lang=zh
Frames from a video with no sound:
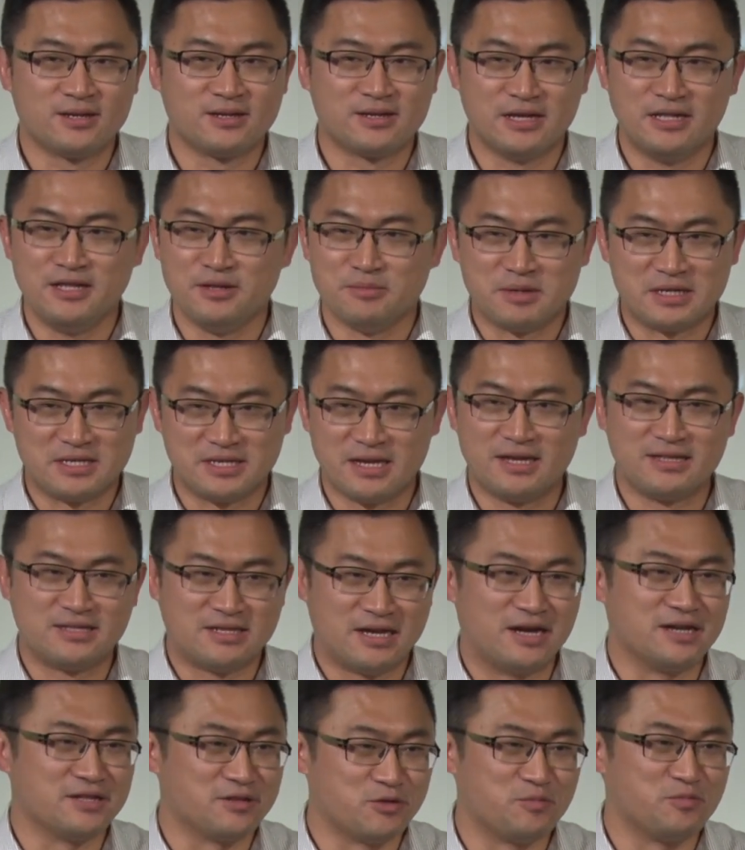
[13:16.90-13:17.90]
跟你们现在
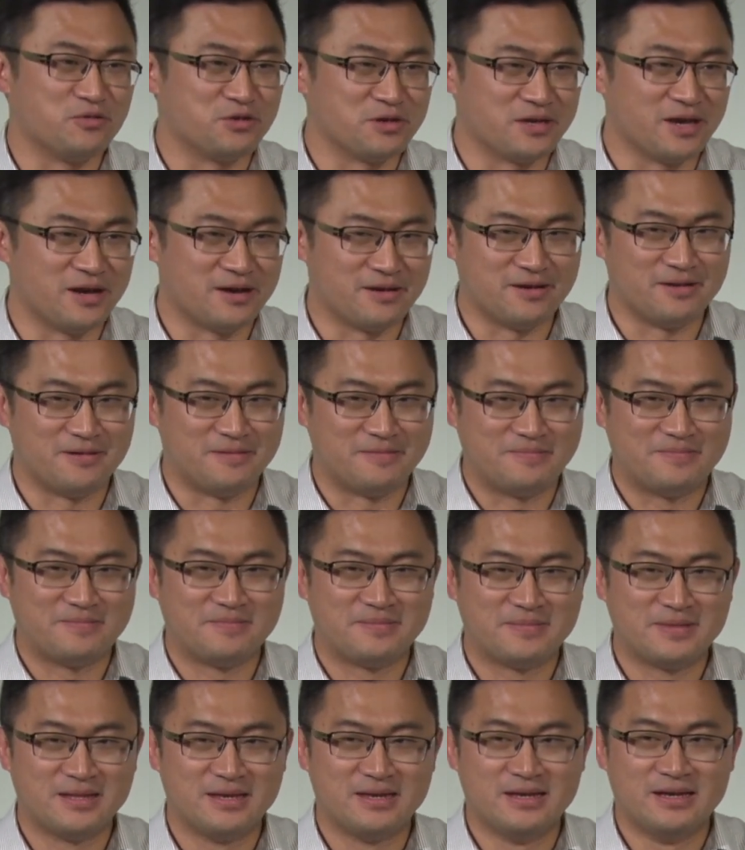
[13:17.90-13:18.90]
唱的都不一样哦。
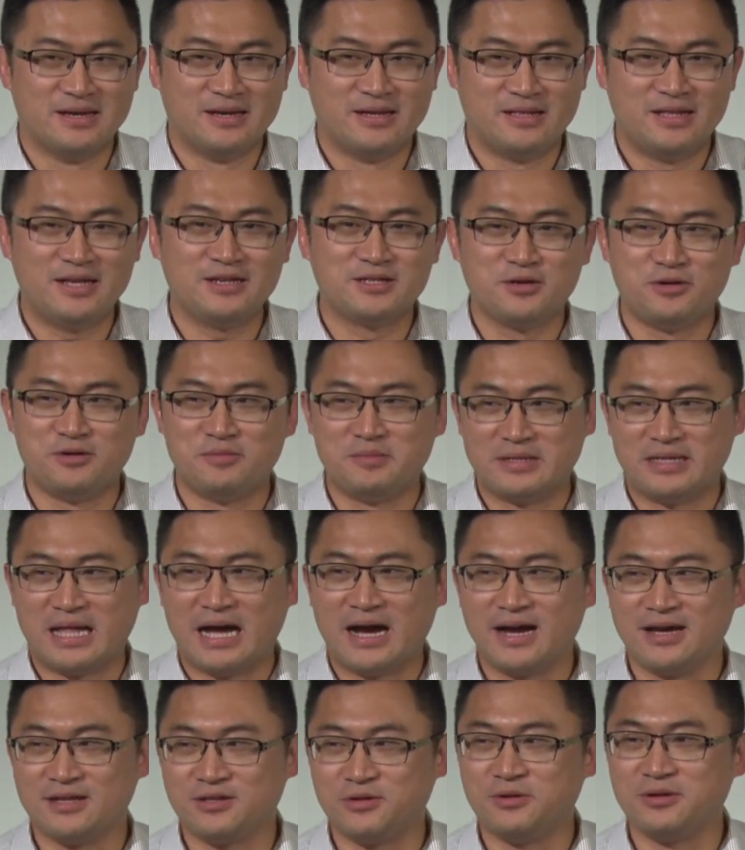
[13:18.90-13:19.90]
那时候我们大
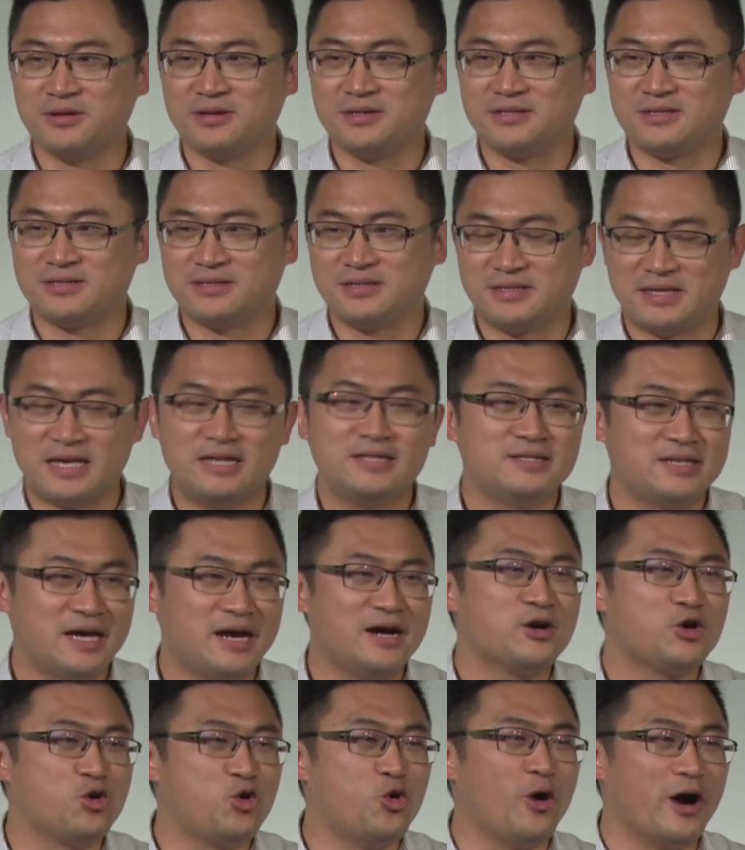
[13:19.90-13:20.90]
概都会先
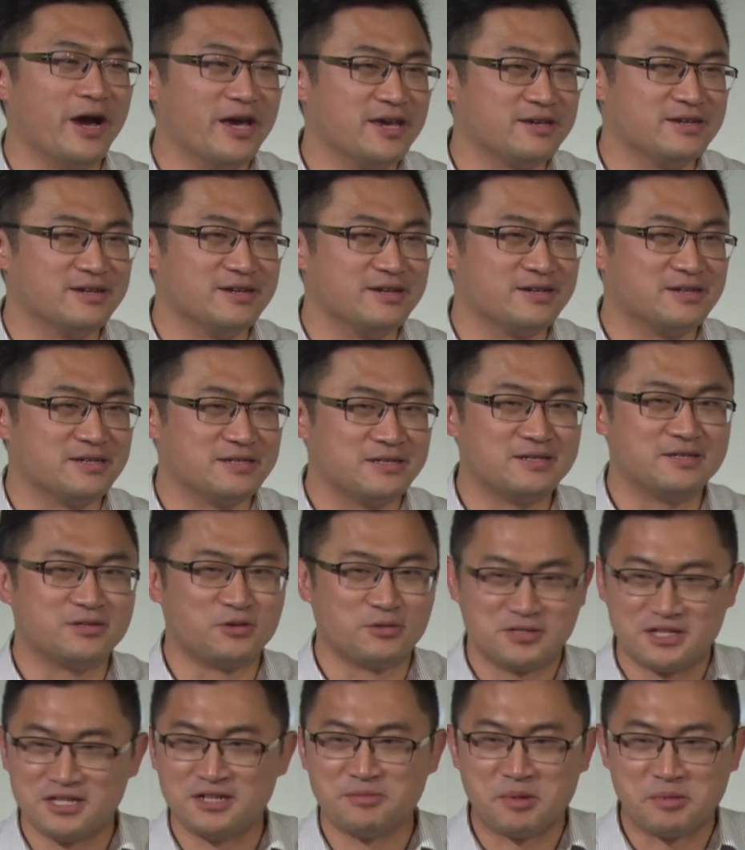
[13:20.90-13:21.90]
唱快歌，可是都
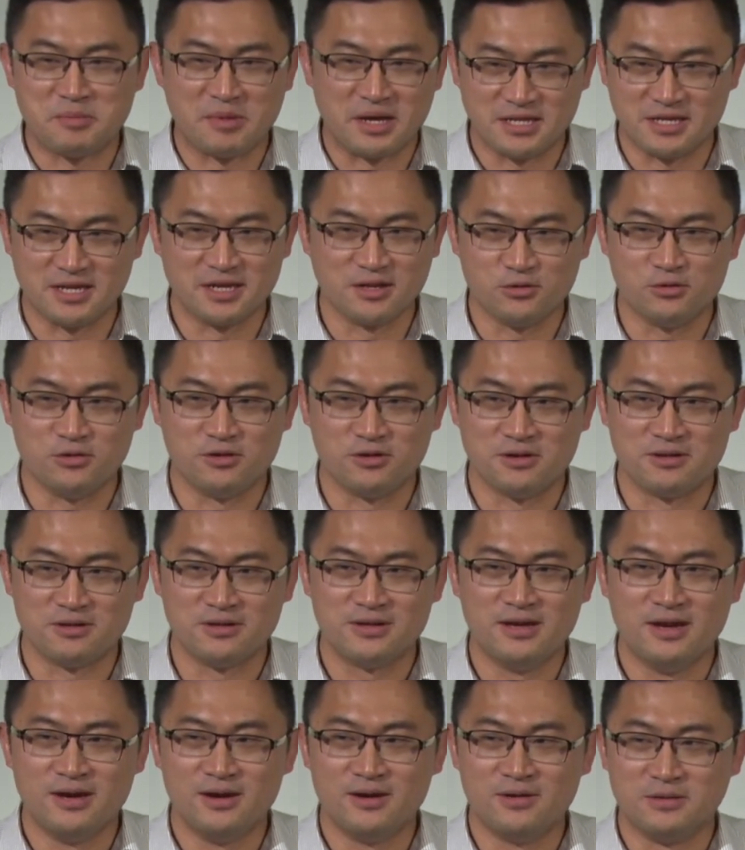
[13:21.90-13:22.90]
是你们没听过。
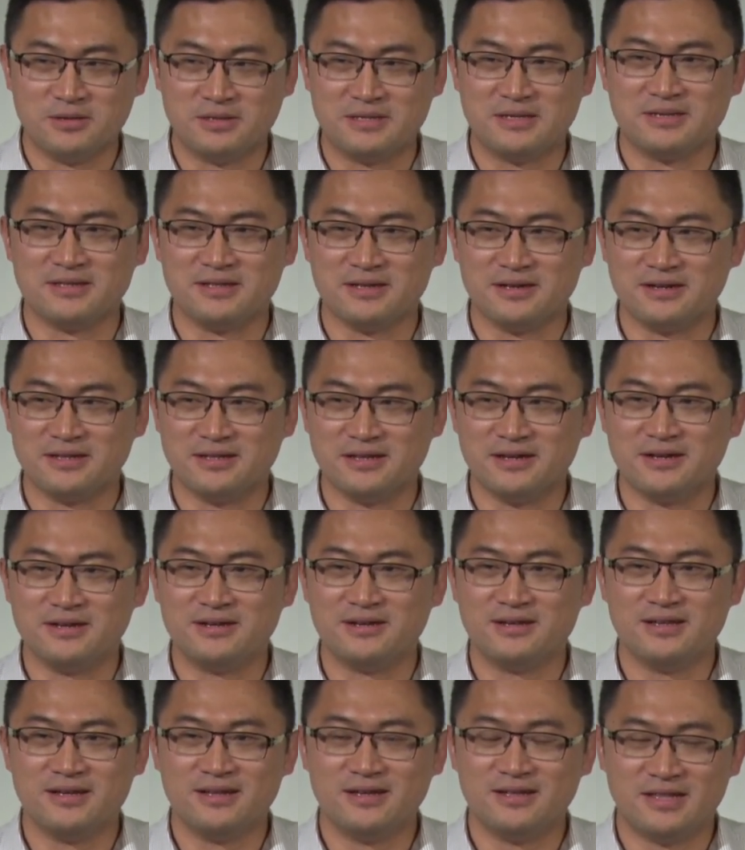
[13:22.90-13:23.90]
我记得呢，
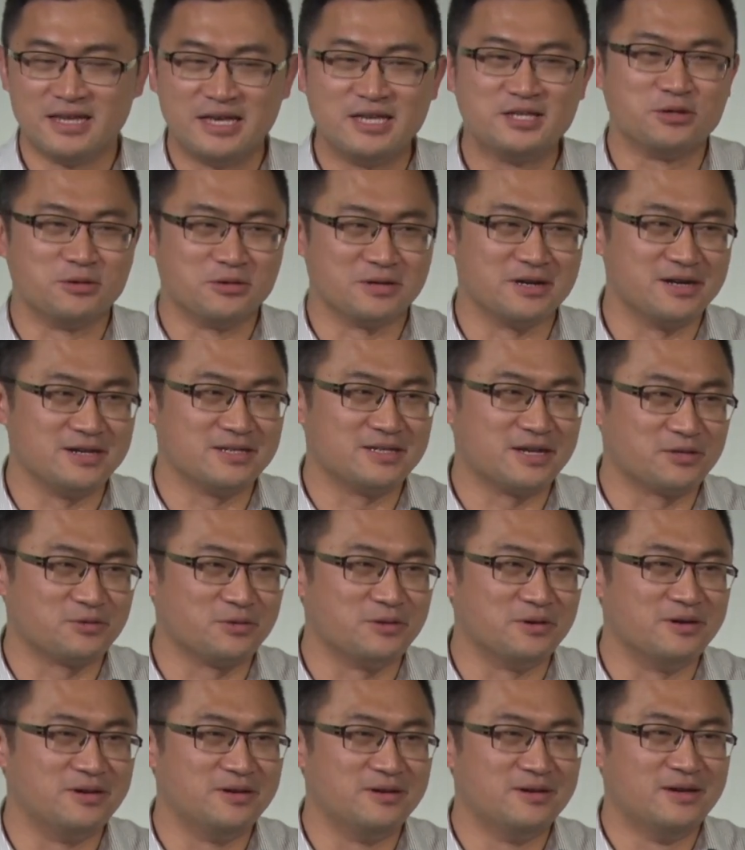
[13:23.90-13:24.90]
第一首歌叫
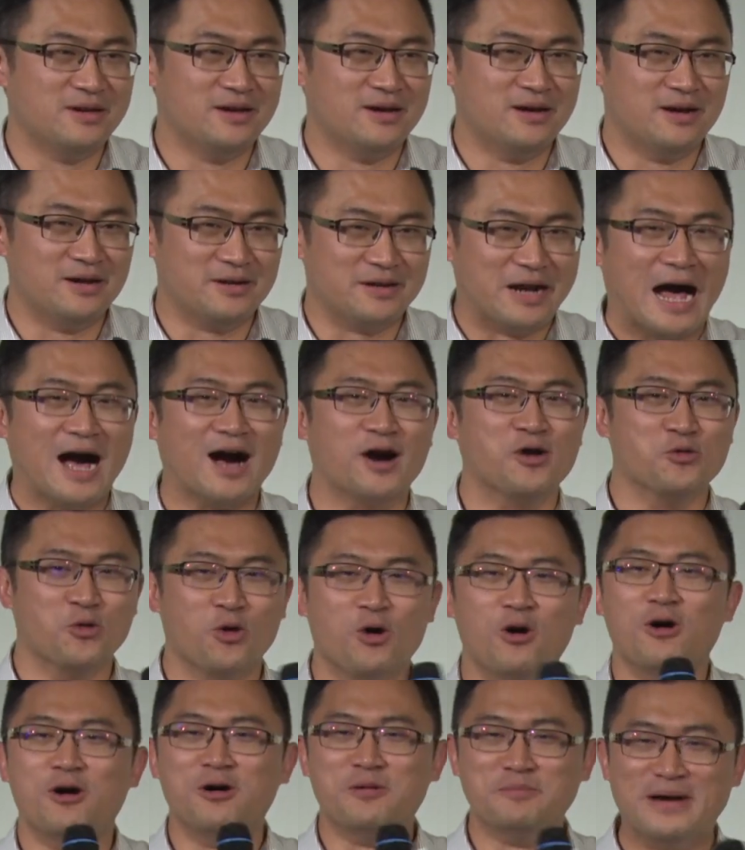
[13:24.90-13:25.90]
做《让
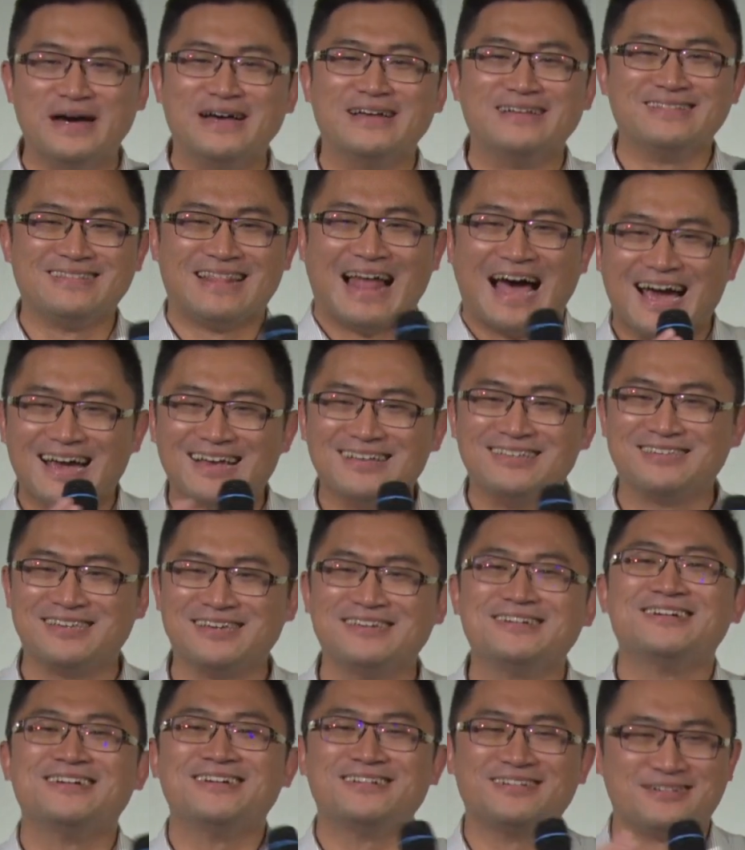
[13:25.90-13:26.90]
我们来
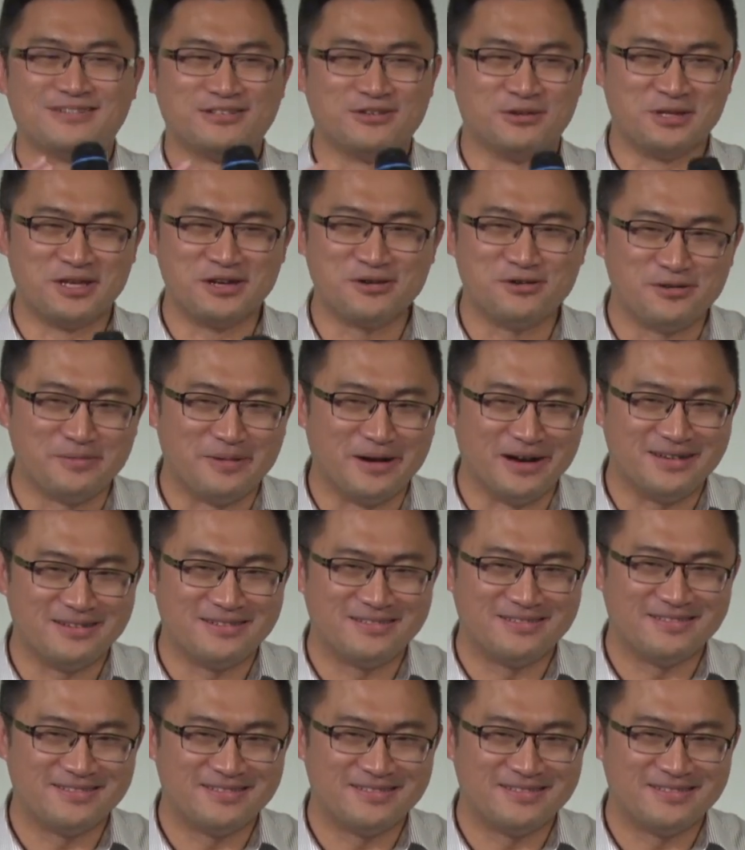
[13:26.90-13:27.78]
敬喝》，有听过吗？